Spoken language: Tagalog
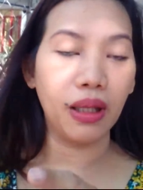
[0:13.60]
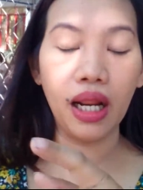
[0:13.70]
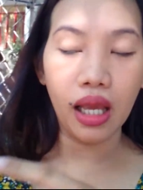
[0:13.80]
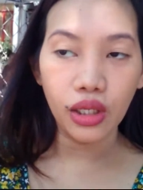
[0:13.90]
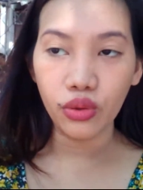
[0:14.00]

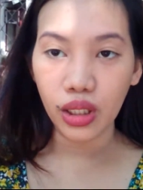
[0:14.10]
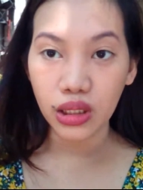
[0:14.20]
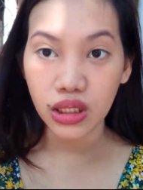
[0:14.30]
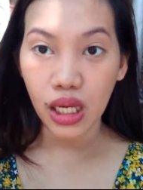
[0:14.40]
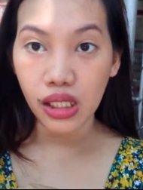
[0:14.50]
pala kay
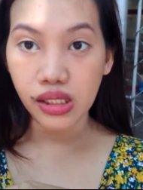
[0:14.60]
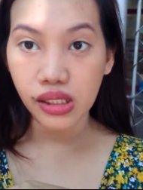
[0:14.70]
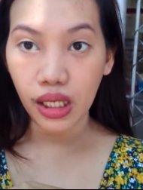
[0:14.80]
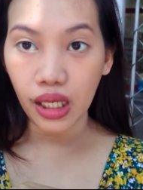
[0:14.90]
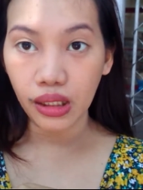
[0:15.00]
Kuya
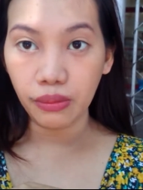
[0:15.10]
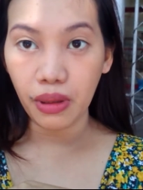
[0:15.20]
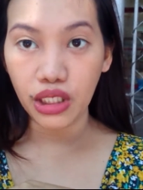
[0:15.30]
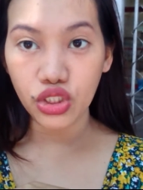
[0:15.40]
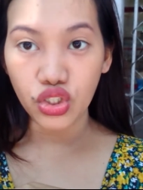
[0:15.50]
Johnson,
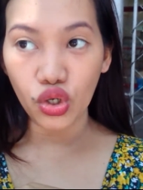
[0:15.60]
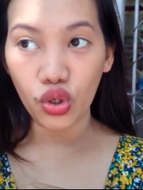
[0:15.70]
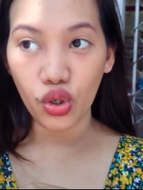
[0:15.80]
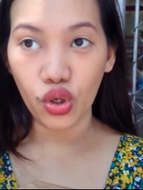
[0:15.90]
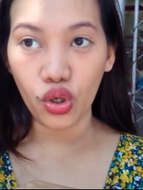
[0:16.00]
medyo
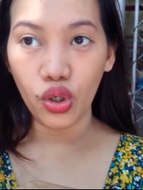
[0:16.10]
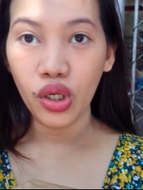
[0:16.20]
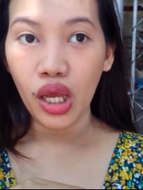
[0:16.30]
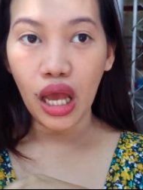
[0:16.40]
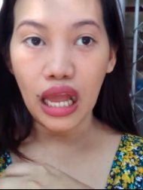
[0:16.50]

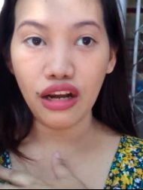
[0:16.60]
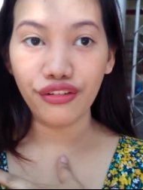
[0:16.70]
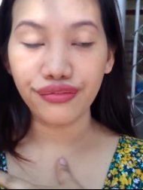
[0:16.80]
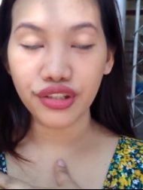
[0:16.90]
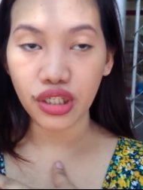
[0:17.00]

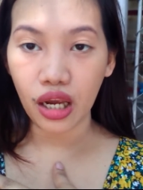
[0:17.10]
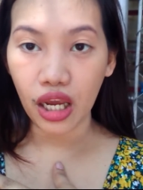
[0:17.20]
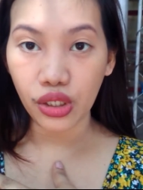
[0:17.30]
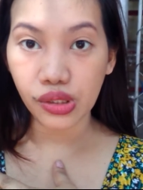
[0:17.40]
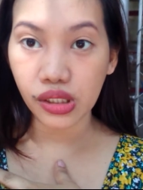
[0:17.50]
alok siya
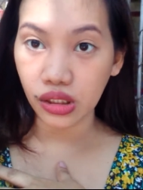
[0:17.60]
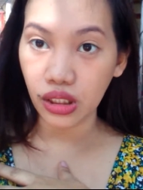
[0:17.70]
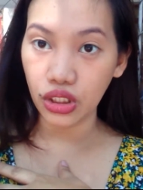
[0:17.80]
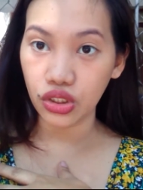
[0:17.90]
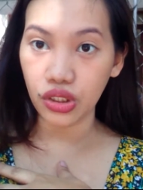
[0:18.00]
ngayon sa
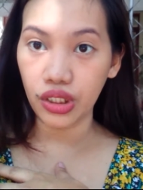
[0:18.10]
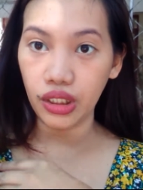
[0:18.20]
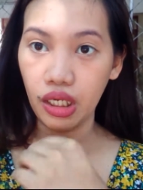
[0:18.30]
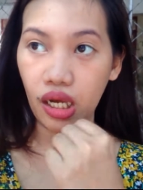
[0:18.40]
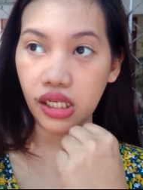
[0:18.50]
teacher
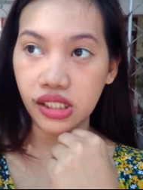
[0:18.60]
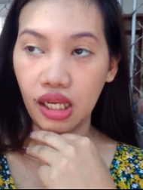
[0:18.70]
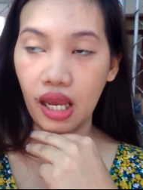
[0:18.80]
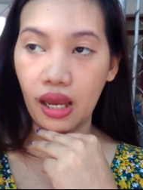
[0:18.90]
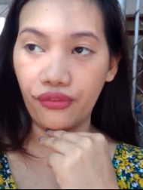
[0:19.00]
niya kasi
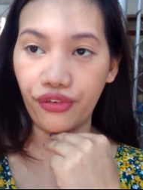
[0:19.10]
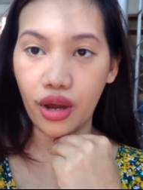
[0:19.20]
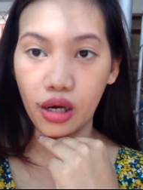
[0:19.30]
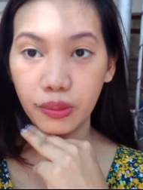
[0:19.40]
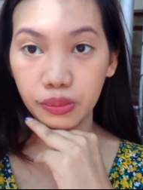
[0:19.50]
nga
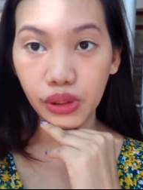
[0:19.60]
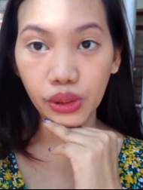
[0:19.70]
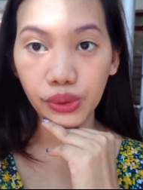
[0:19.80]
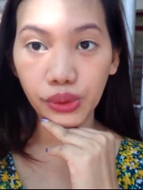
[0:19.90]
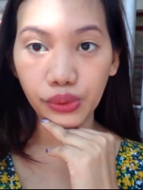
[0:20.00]
firm
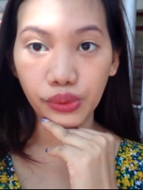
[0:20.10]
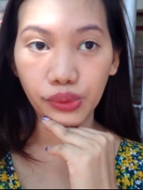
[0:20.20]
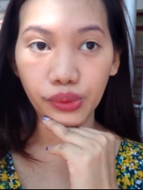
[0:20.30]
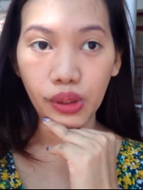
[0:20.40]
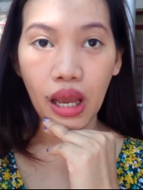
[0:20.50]
daw yung
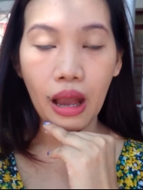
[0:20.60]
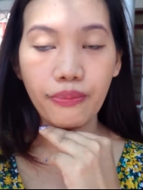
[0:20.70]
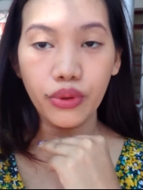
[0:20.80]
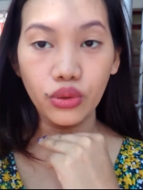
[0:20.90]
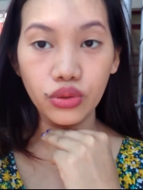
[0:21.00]

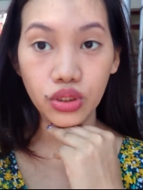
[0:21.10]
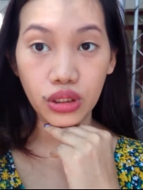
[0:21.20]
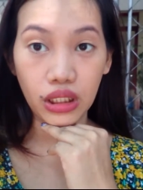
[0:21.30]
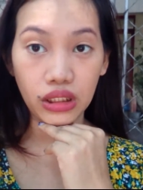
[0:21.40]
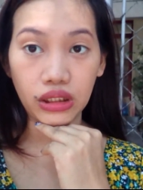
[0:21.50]
approach
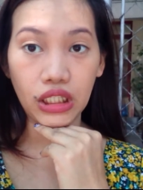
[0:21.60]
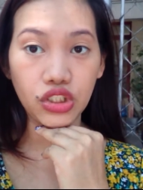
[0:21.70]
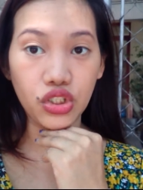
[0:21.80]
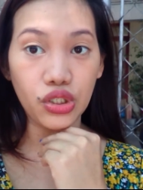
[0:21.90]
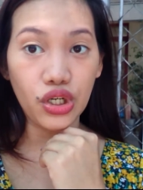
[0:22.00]
ni
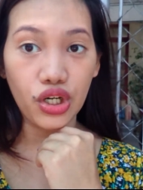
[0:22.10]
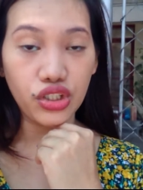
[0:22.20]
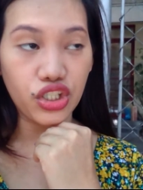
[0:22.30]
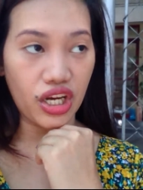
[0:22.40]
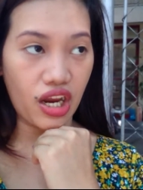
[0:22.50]
teacher
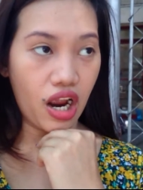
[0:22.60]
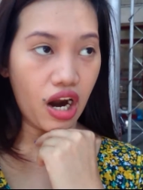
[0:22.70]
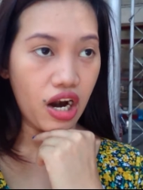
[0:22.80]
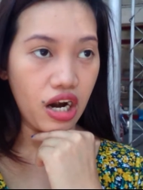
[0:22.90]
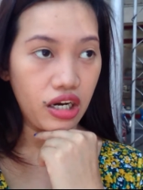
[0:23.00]

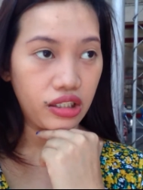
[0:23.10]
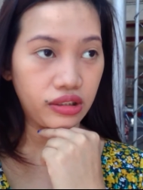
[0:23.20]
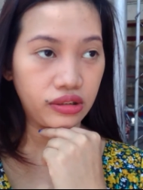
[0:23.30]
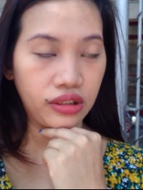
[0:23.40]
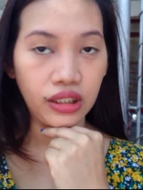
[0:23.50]
JR.
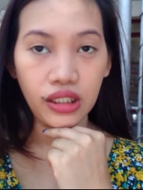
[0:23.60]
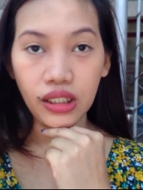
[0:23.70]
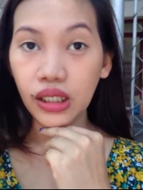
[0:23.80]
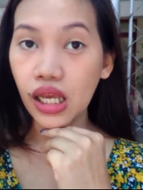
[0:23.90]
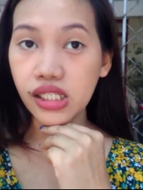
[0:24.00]

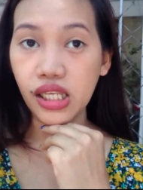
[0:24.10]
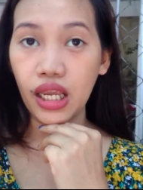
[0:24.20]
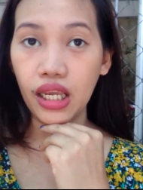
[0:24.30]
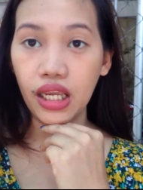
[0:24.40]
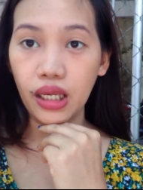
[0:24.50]

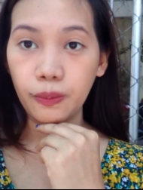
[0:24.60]
Kasi,